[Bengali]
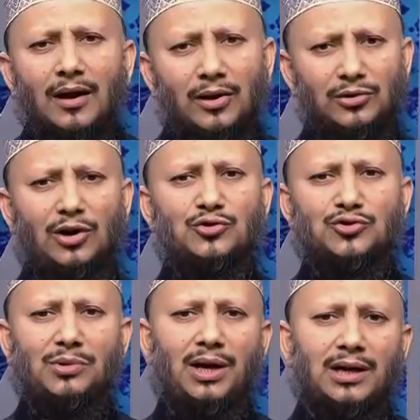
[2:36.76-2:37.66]
আল্লাহ
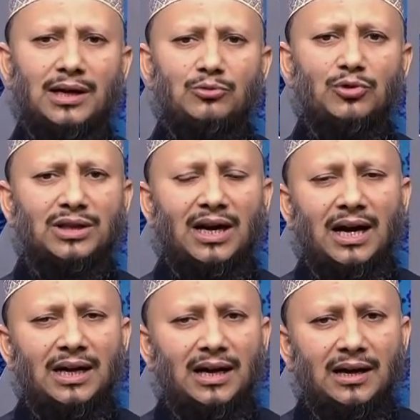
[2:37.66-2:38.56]
সুবাহানহুয়া
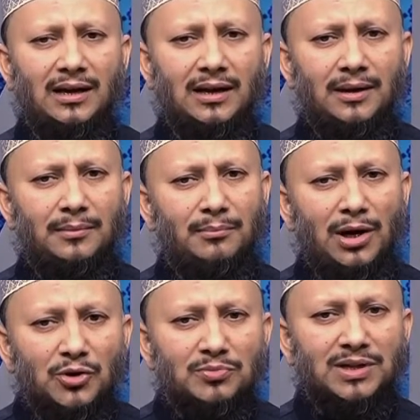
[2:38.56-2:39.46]
আলা
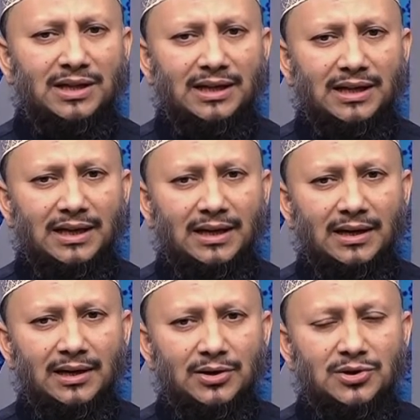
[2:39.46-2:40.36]
মানব জাতিকে
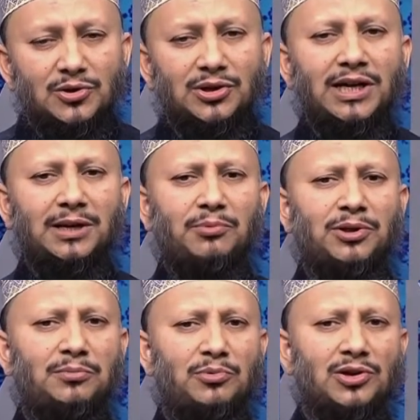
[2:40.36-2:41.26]
সঠিক
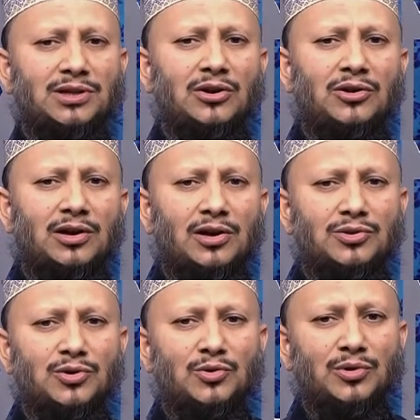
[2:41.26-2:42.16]
পথে পরিচালনা করার
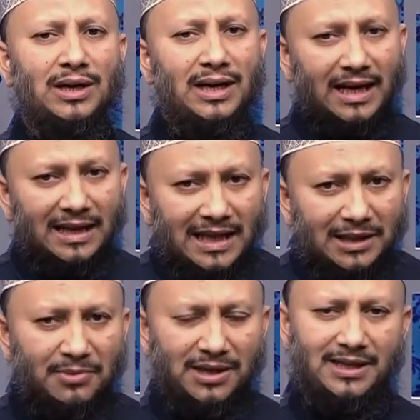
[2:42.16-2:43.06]
জন্য
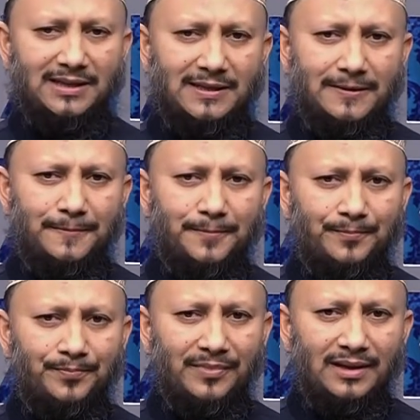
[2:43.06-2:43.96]
হেদায়ত পাঠিয়েছেন
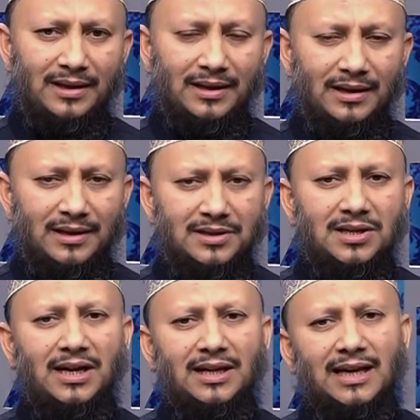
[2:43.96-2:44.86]

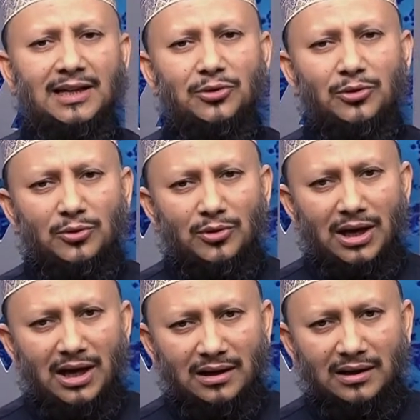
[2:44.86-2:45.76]
সেই হেদায়ত হলো
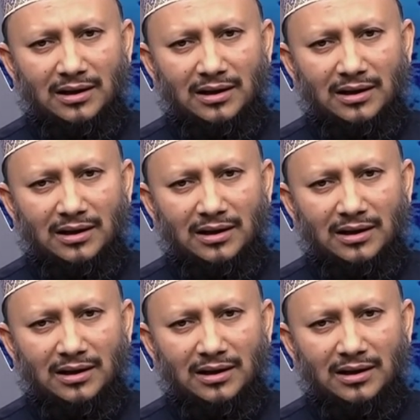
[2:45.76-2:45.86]
কোরআন